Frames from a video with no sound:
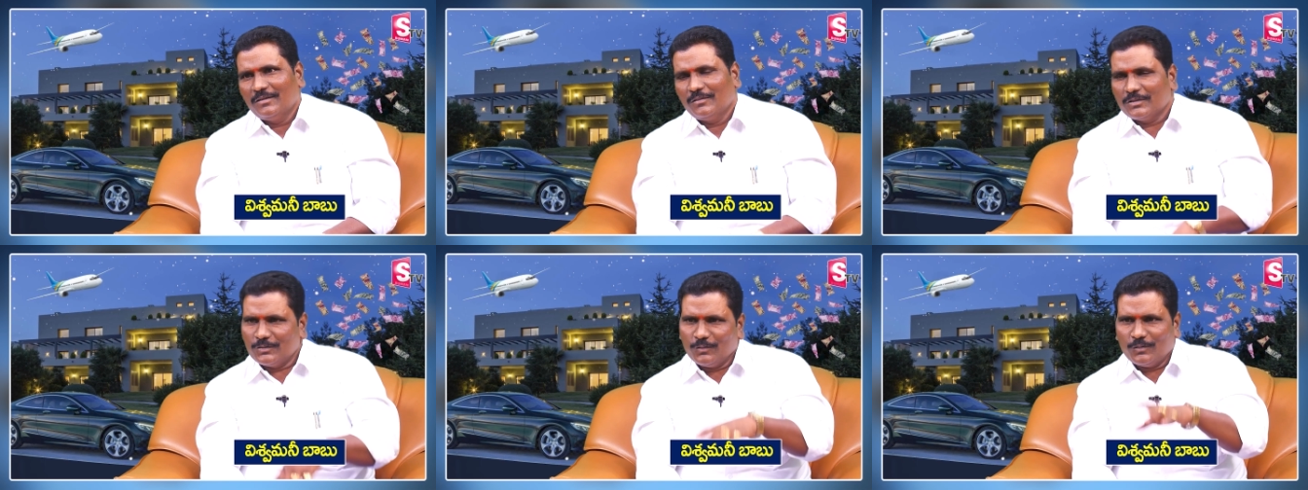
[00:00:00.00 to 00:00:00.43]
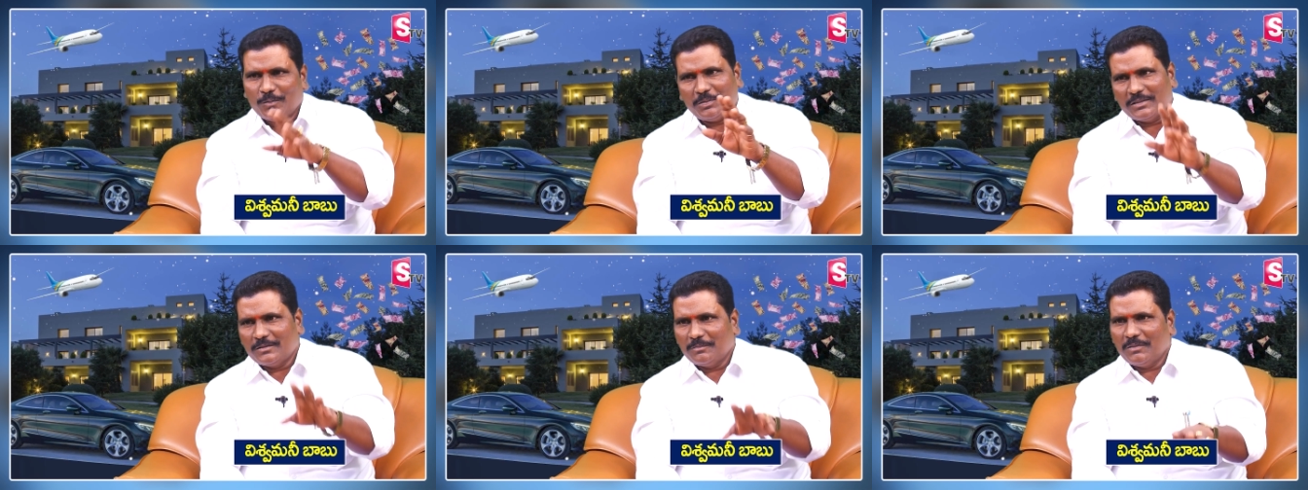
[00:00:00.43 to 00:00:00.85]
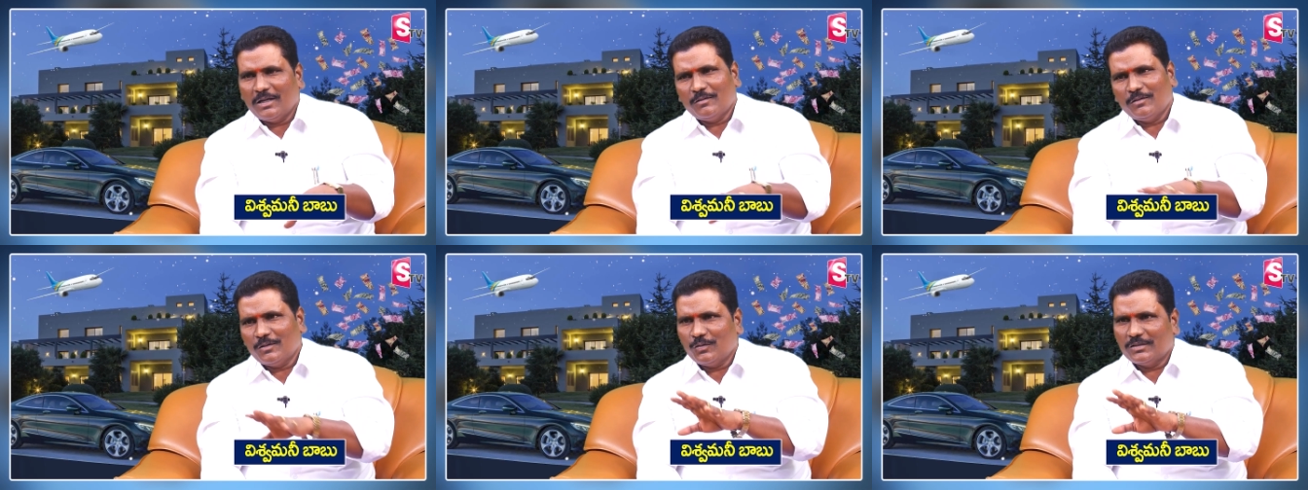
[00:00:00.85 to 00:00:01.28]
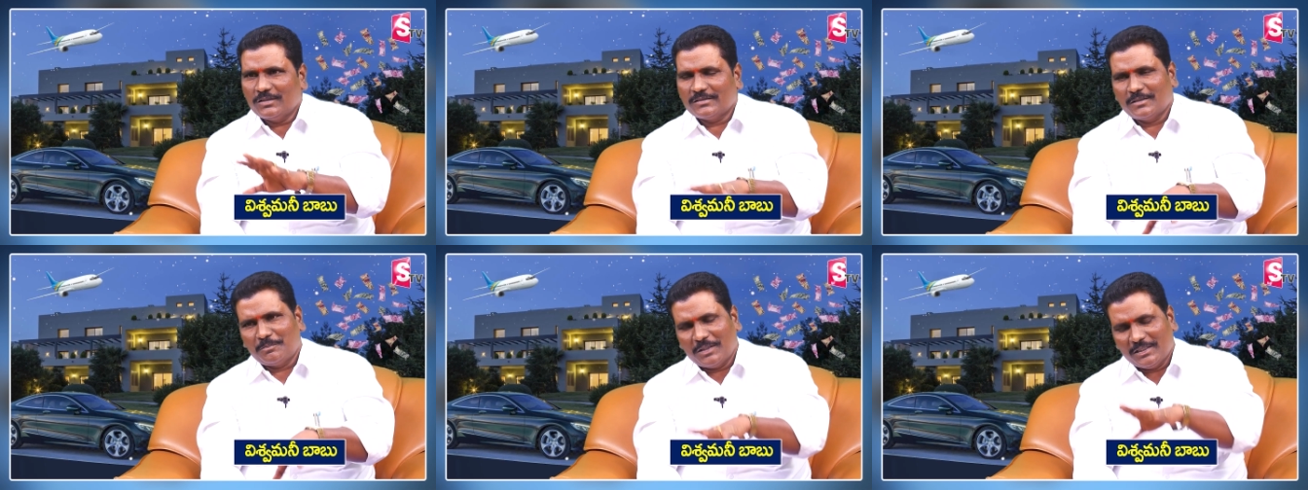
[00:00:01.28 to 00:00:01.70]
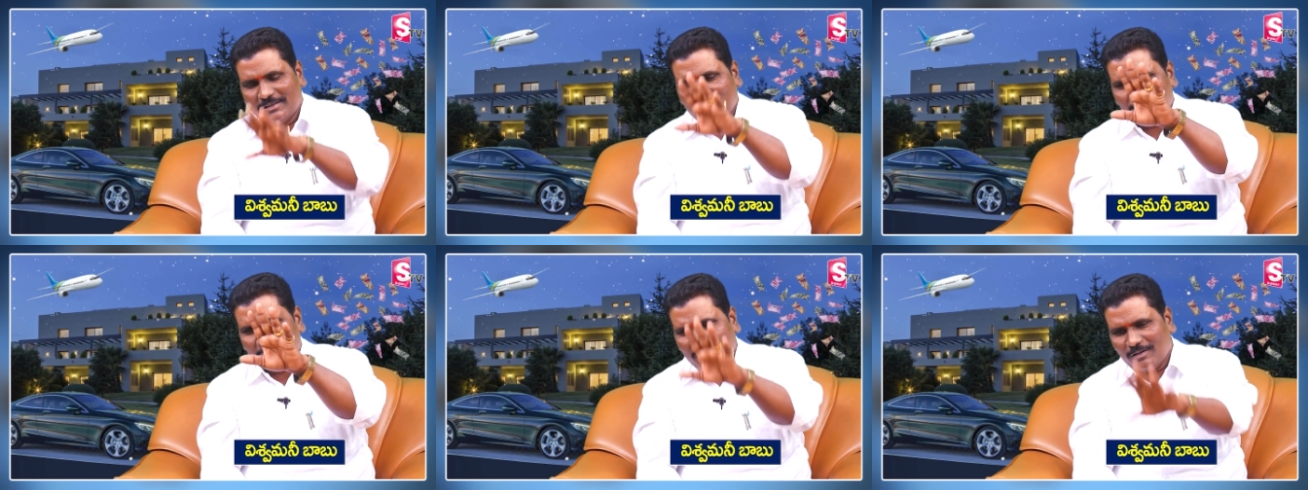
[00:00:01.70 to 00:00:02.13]
విశ్వం కూడా ప్రతి మానవుని గుర్తిస్తే
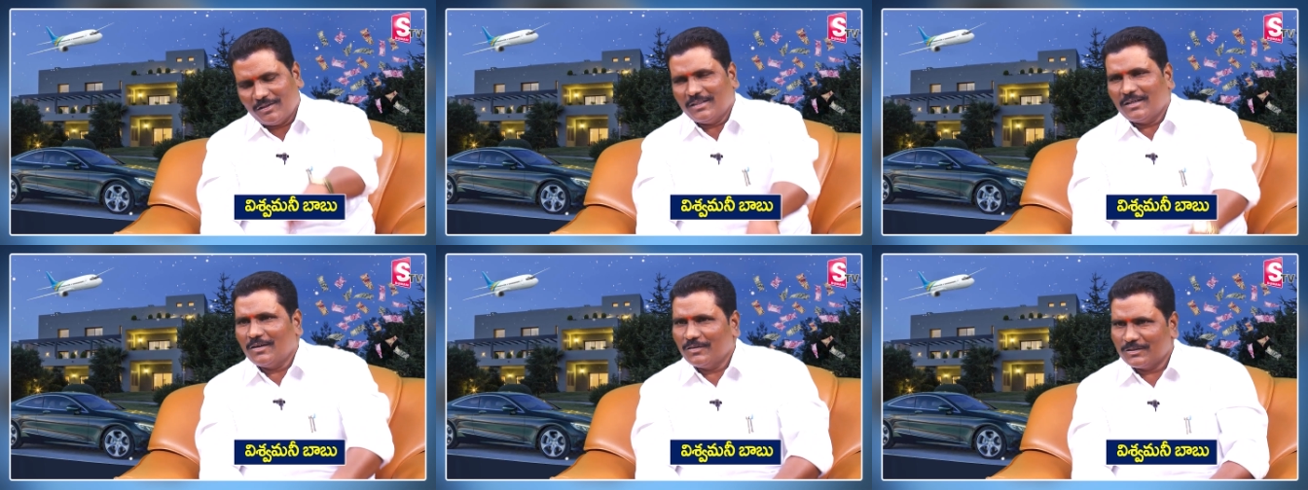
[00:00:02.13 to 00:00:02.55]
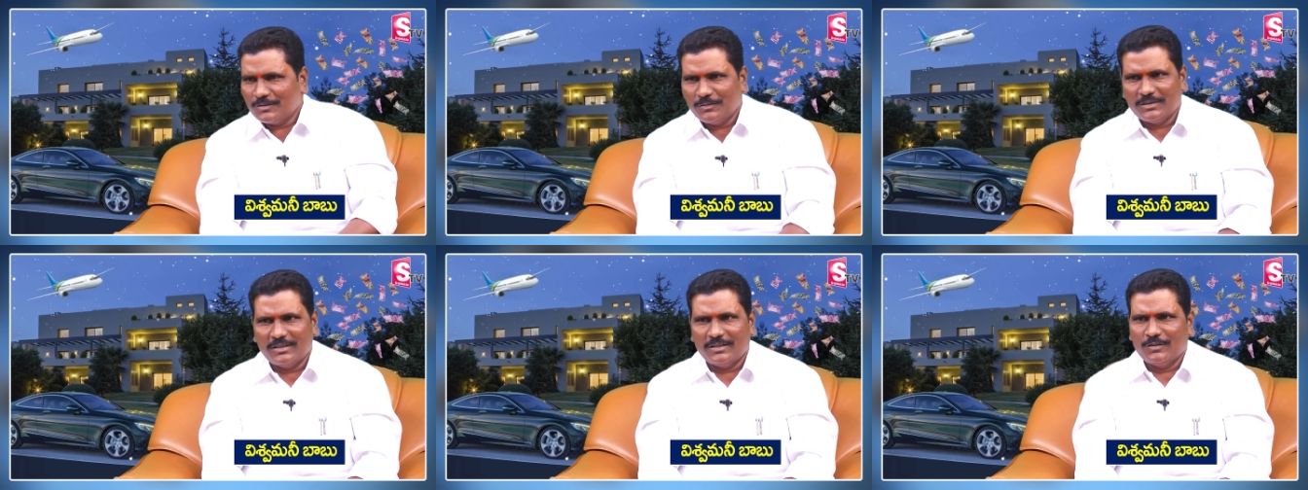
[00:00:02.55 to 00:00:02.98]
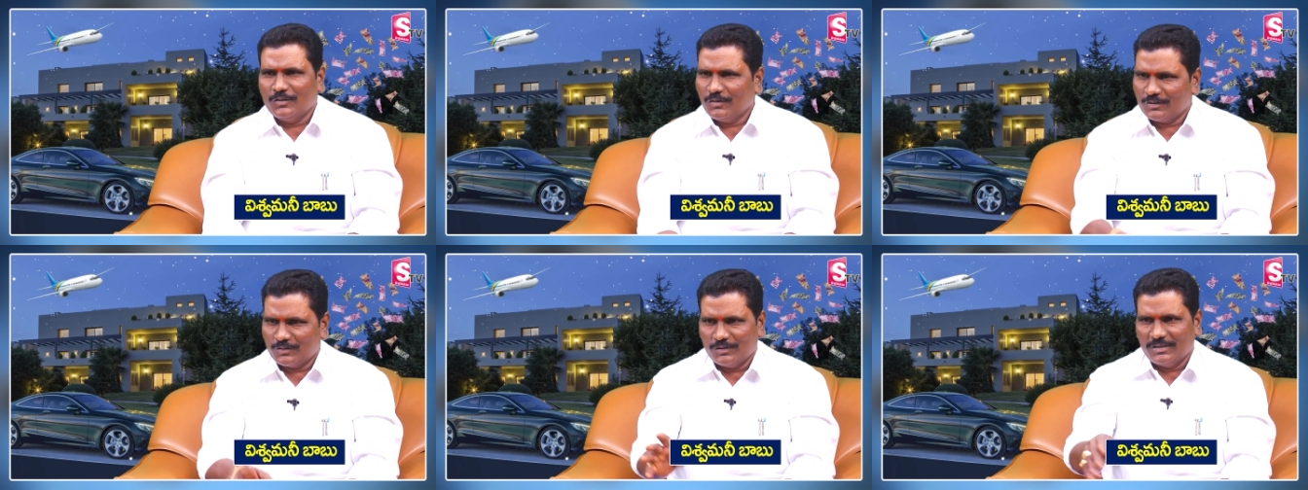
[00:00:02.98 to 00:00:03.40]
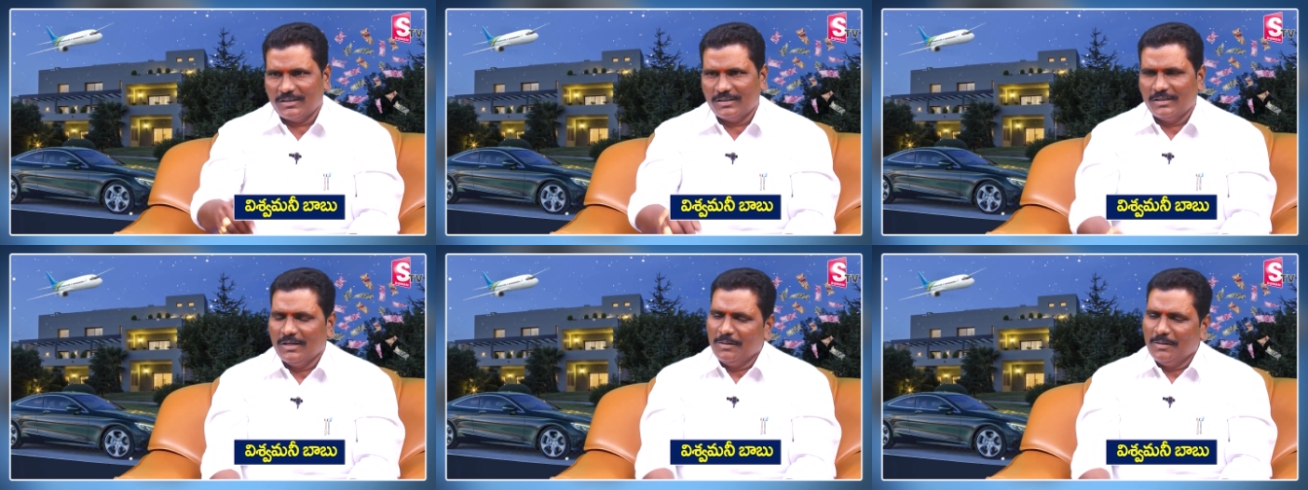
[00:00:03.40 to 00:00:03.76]
ప్రతి మానవుడి దగ్గర విశ్వం ఉంది అండి యూనివర్స్ ఉంది